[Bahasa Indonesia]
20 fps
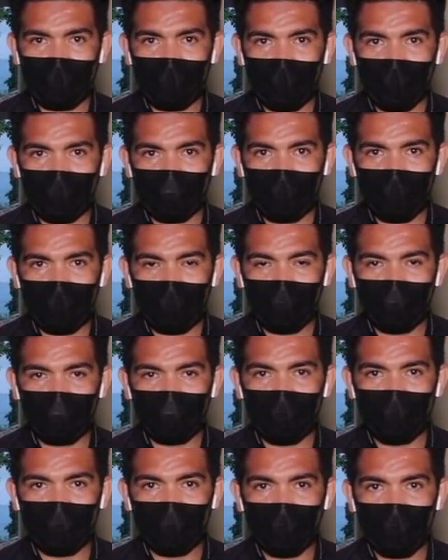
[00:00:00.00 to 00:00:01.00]
Nene Ama,
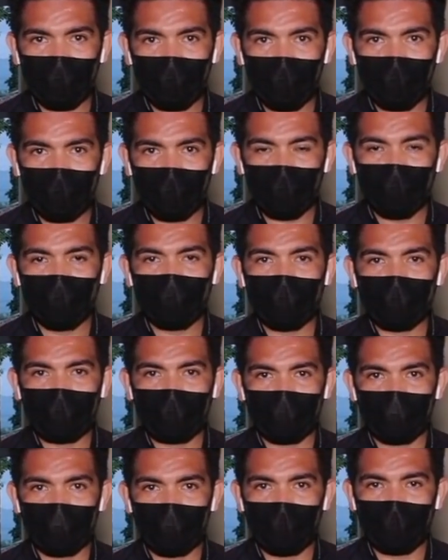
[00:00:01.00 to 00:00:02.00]
Bimo, Kompas
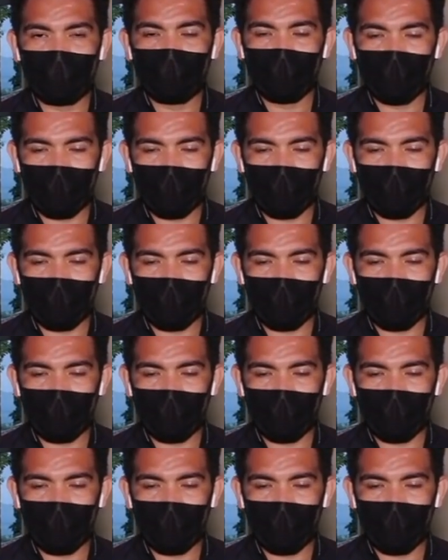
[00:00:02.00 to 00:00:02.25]
TV,